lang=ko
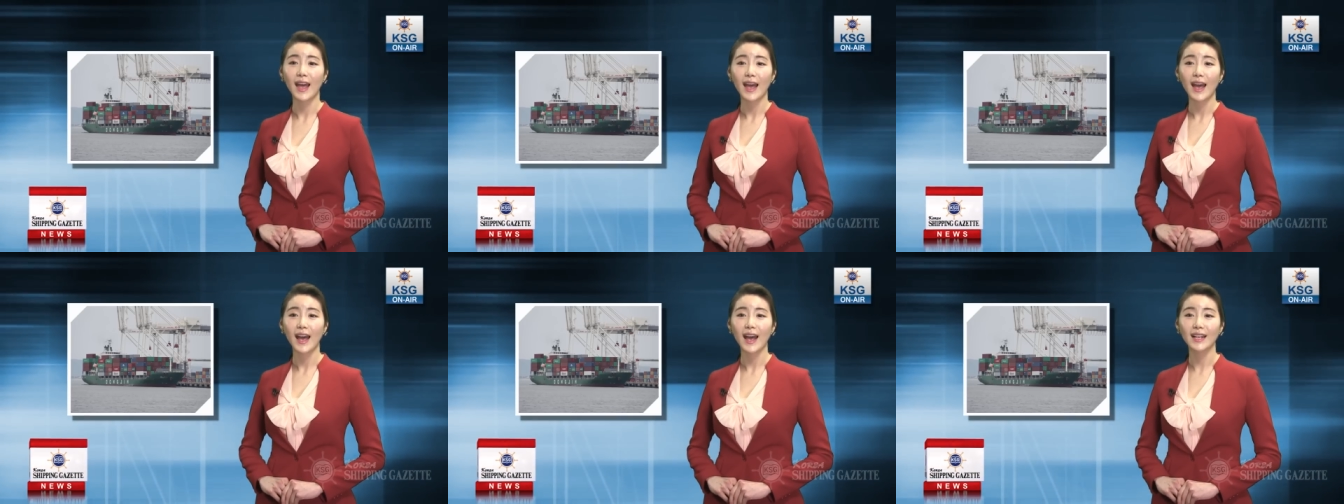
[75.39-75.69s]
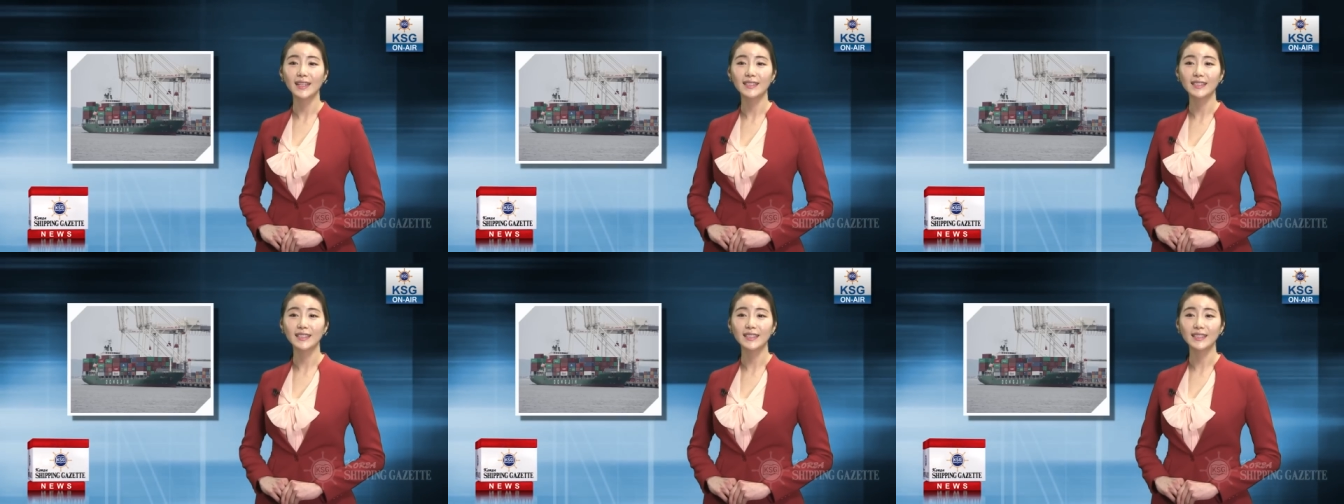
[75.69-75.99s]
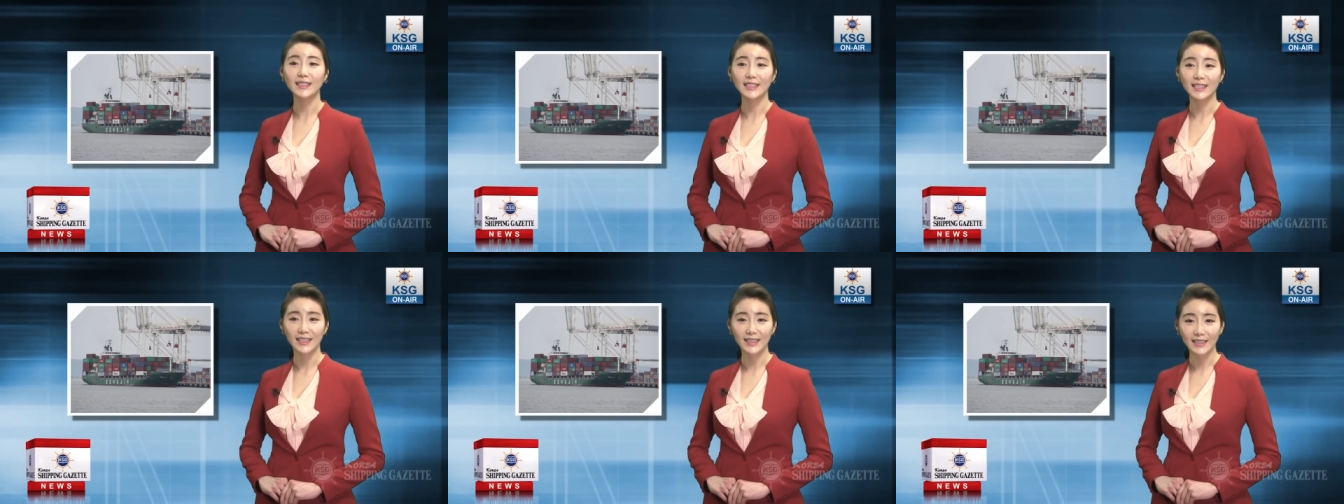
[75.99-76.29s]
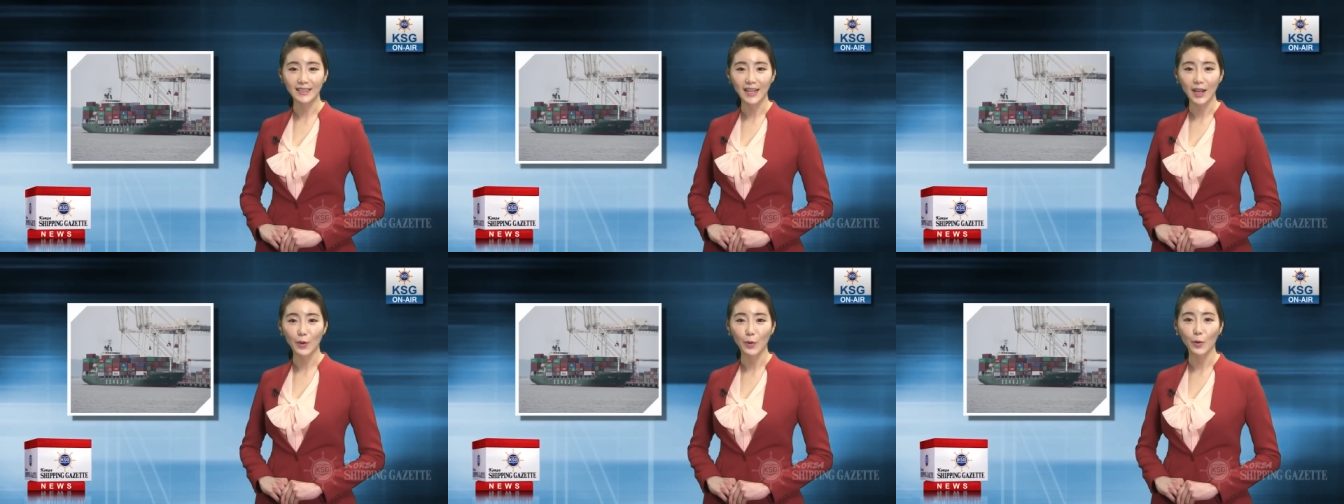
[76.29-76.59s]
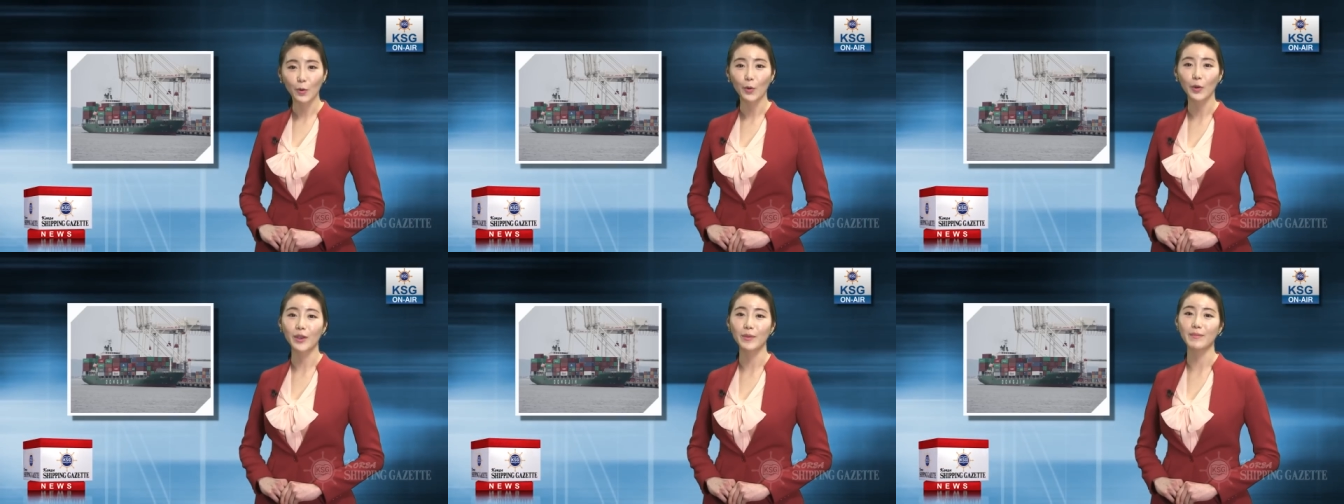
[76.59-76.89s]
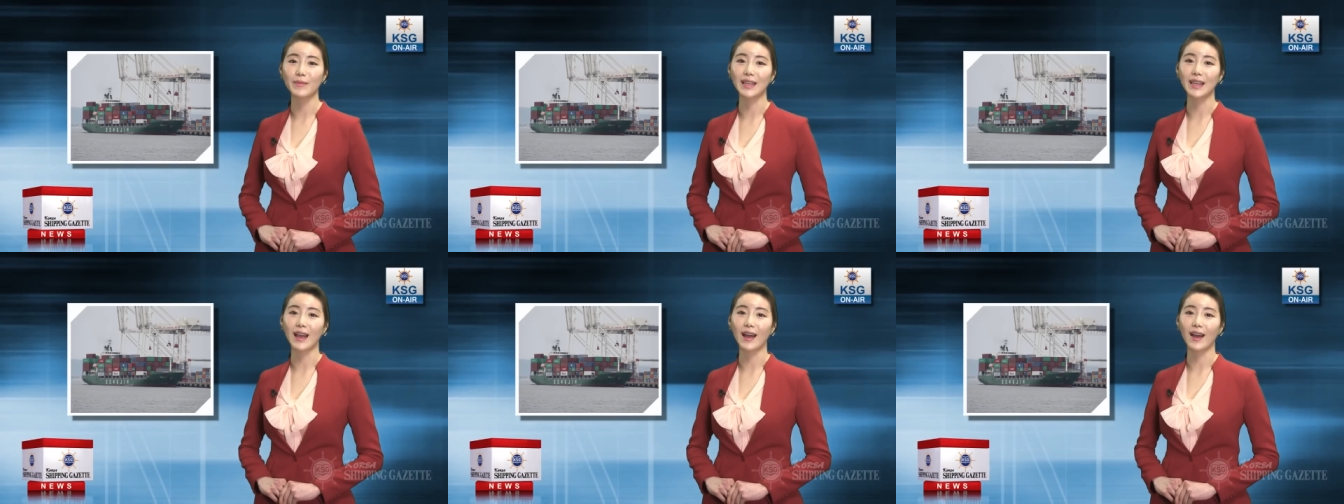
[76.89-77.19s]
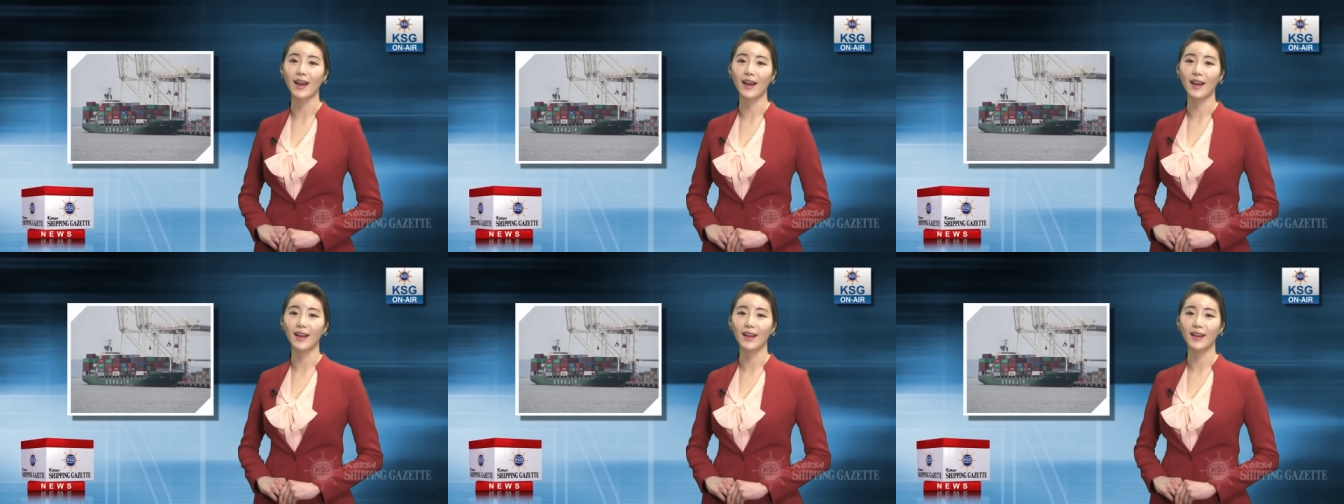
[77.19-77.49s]
한진
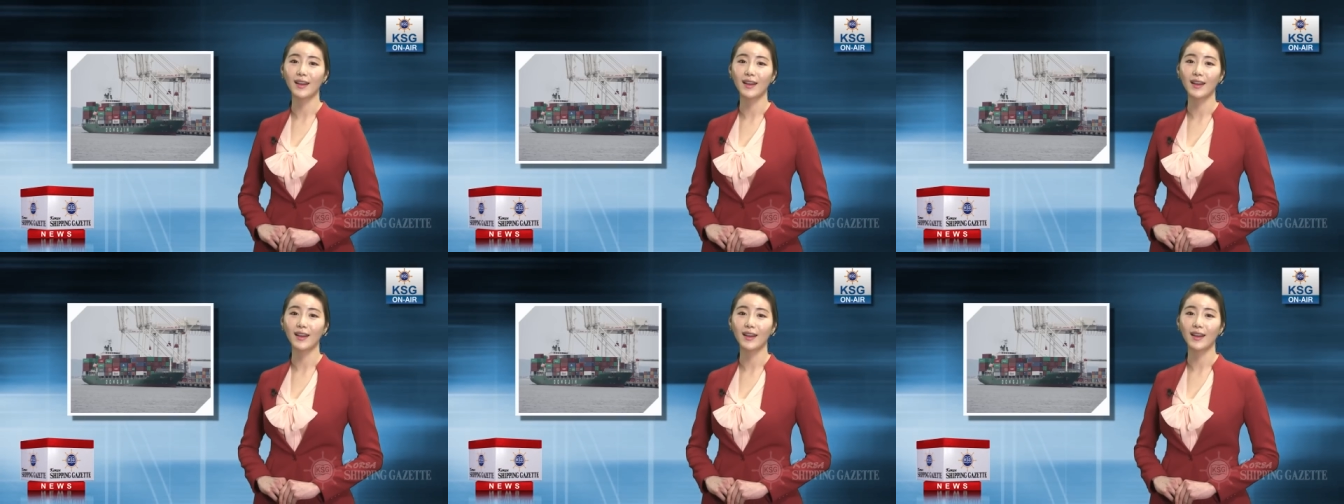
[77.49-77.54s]
칭따오호입니다.